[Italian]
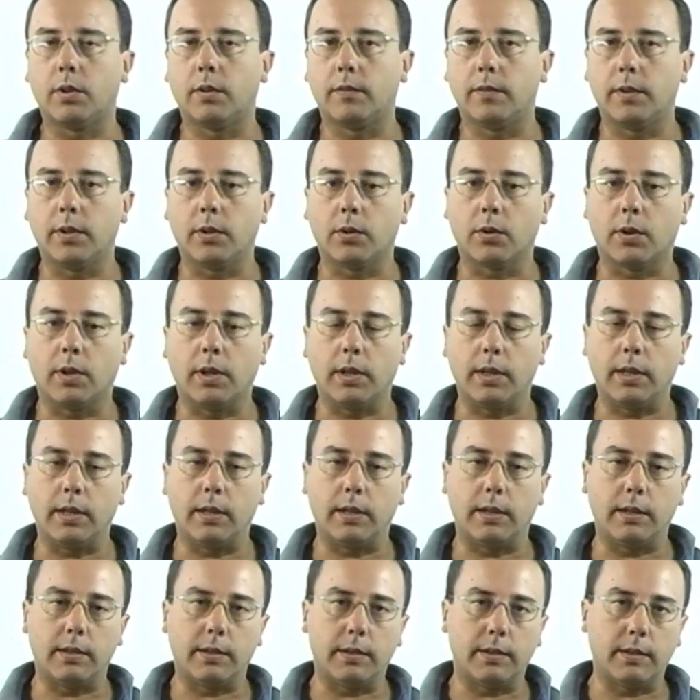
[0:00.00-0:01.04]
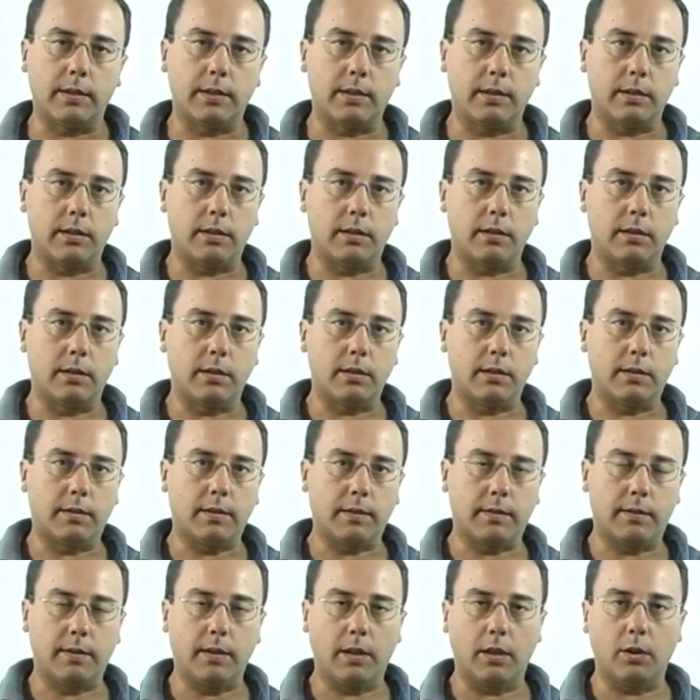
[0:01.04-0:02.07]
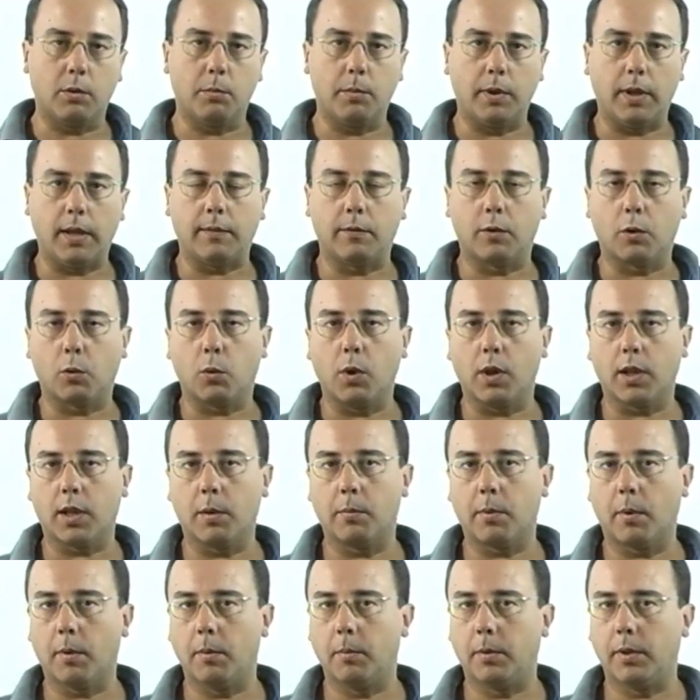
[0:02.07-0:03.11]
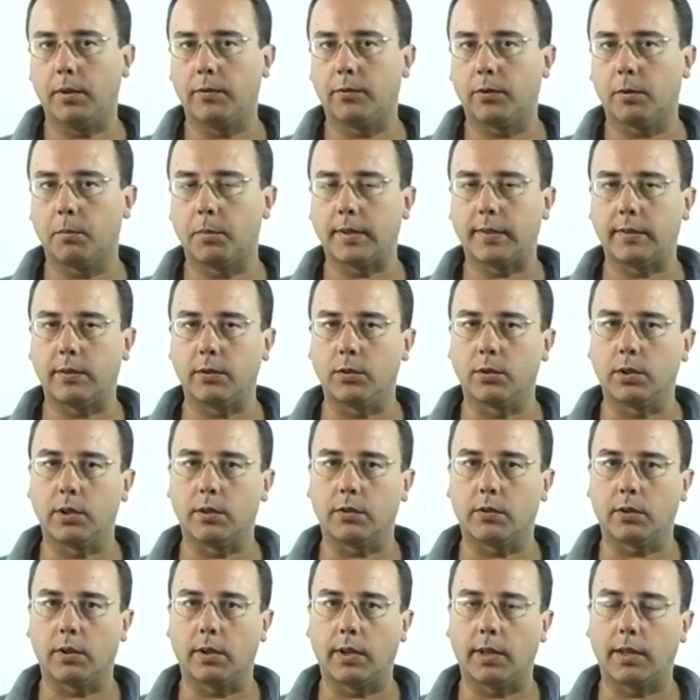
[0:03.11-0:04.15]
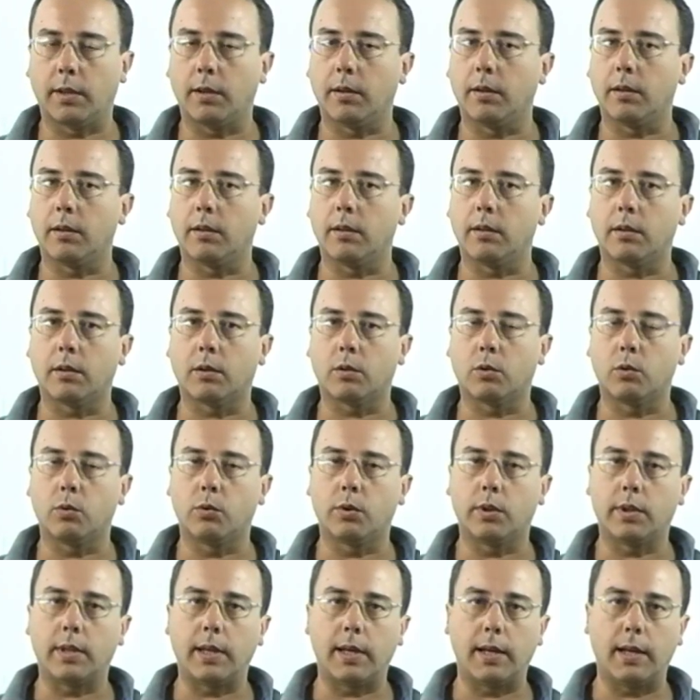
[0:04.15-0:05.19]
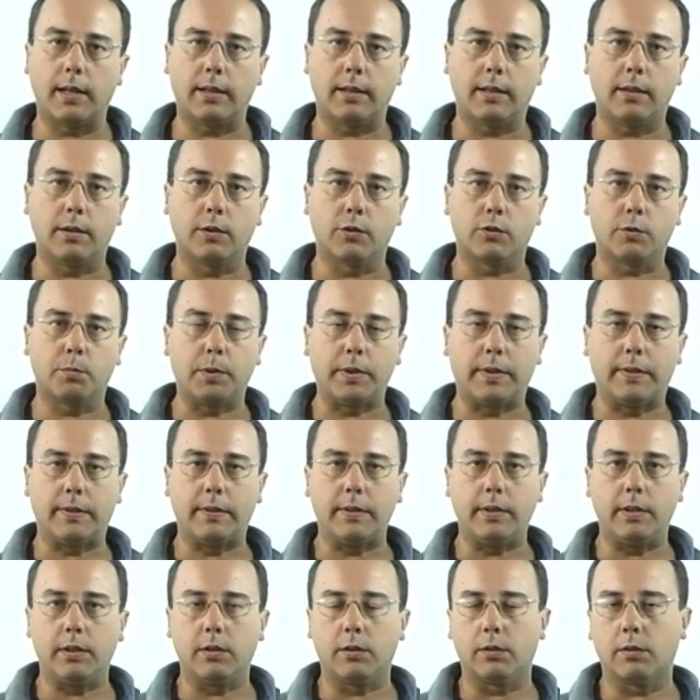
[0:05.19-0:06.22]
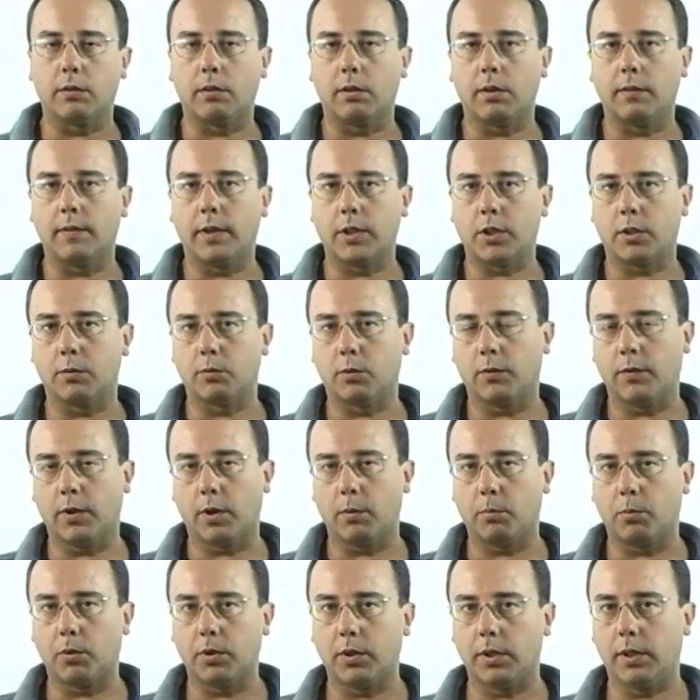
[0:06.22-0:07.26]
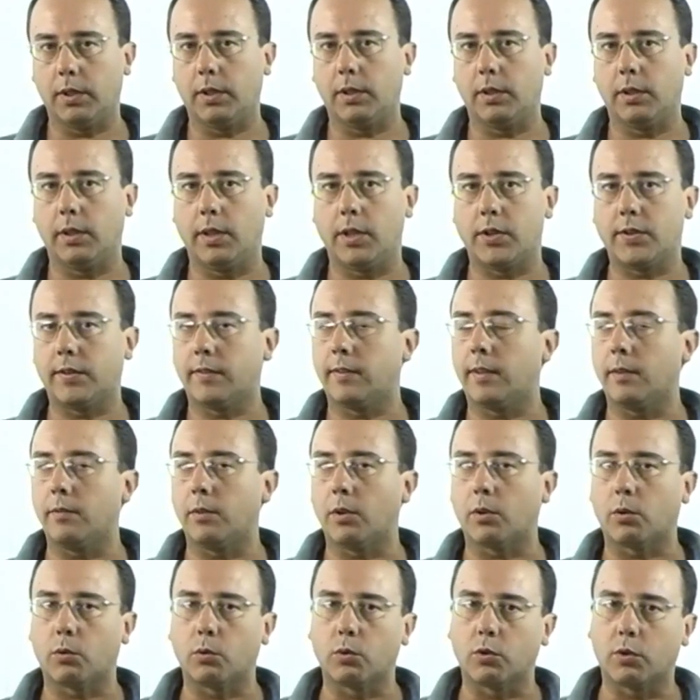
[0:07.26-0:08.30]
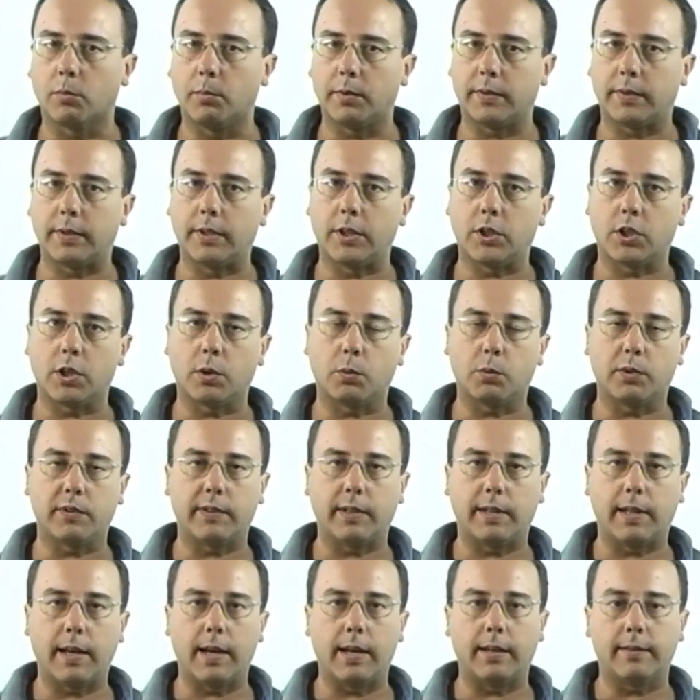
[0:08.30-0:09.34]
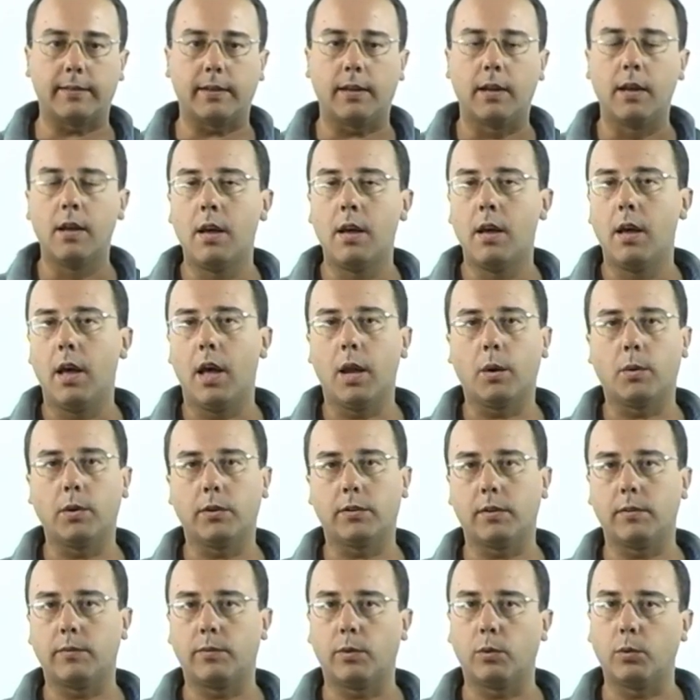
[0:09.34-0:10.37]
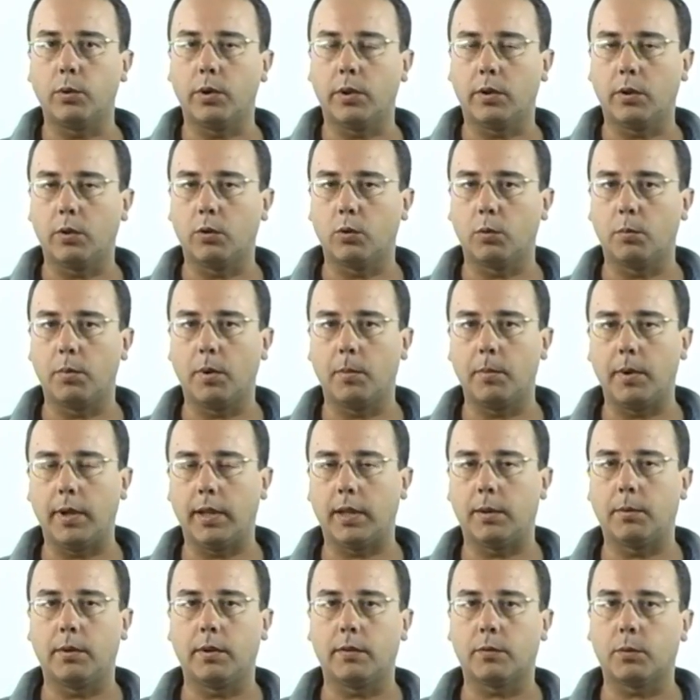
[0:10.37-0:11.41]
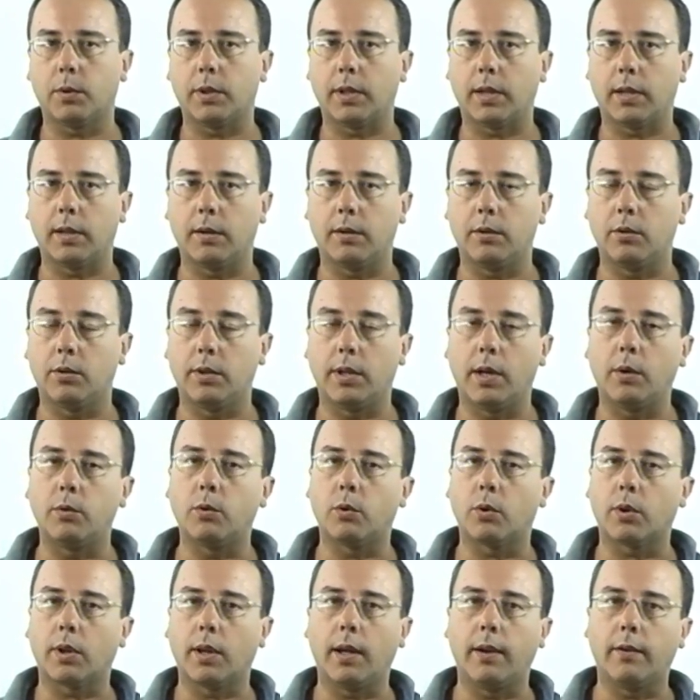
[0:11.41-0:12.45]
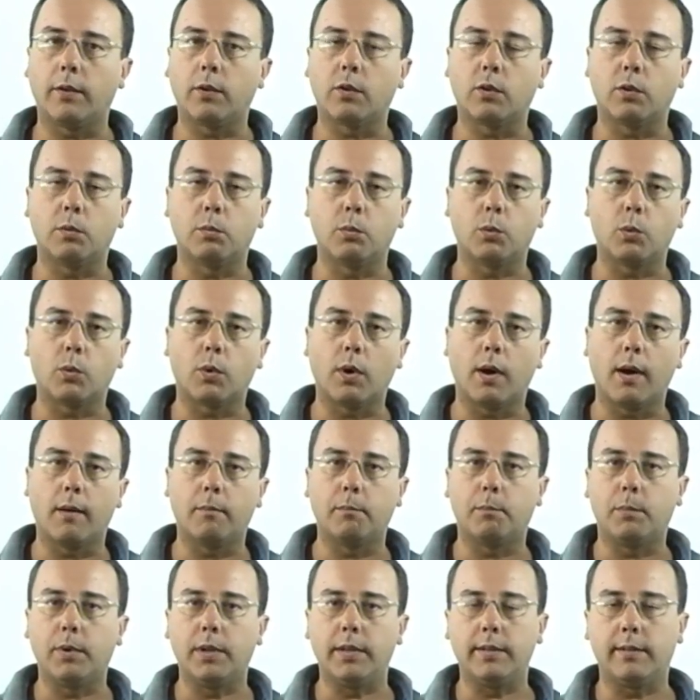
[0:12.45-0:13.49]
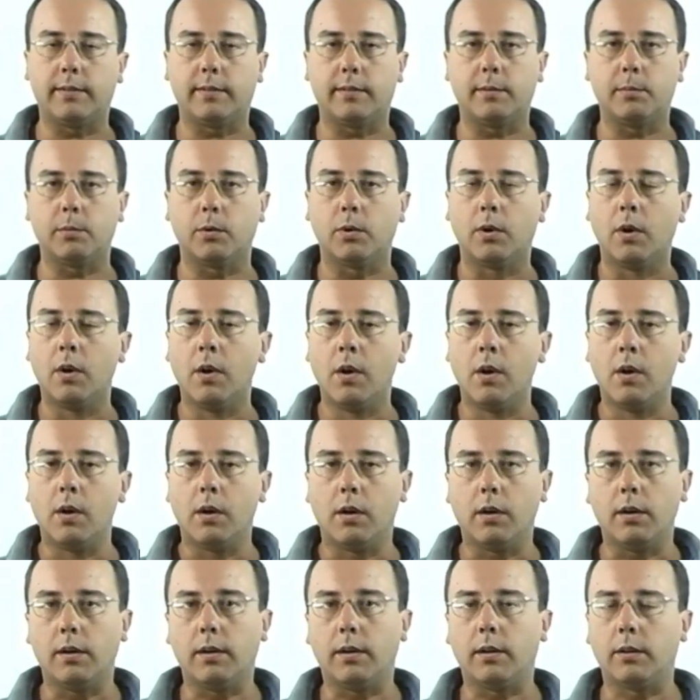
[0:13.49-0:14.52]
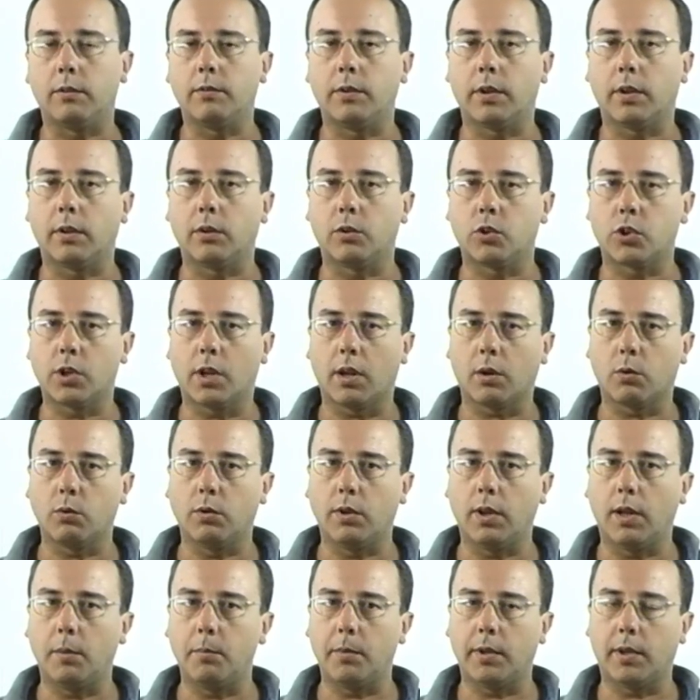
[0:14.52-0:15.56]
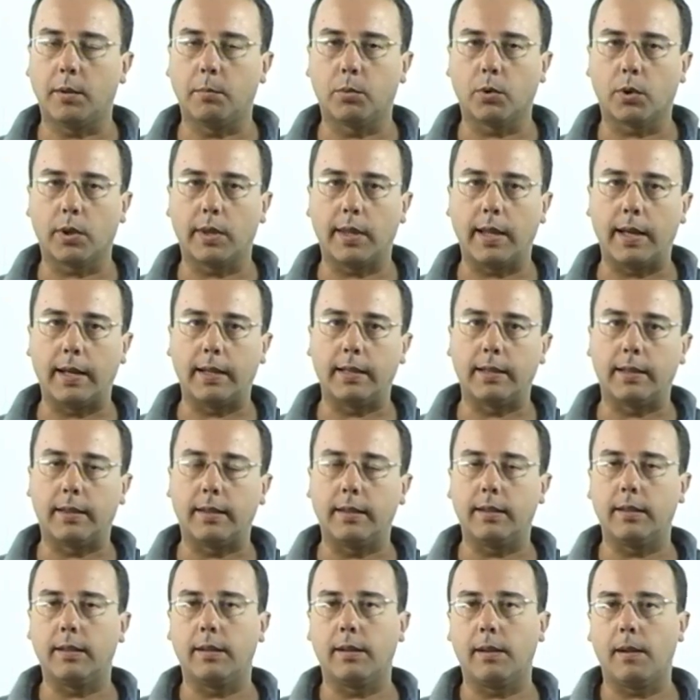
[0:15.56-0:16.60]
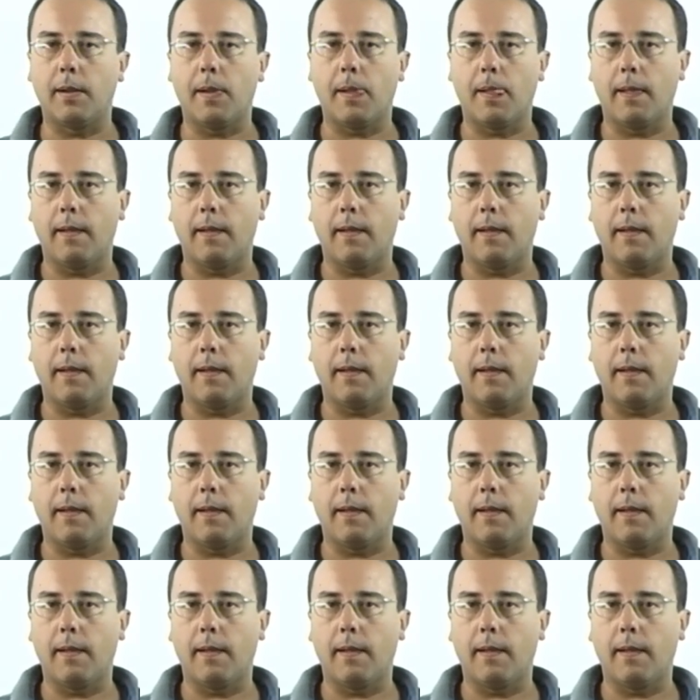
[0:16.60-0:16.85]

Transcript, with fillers: È vero che eh, Sestieri Domenica avevano qualche problema di formazione, sono andati contati nello spezzino, Levaggi ha dovuto fare un po' di necessità virtù, come si dice in questi casi, e questo ha influito indubbiamente per una squadra che non ha un organico comunque amplissimo eh, dover rinunciare a alcuni elementi importanti eh,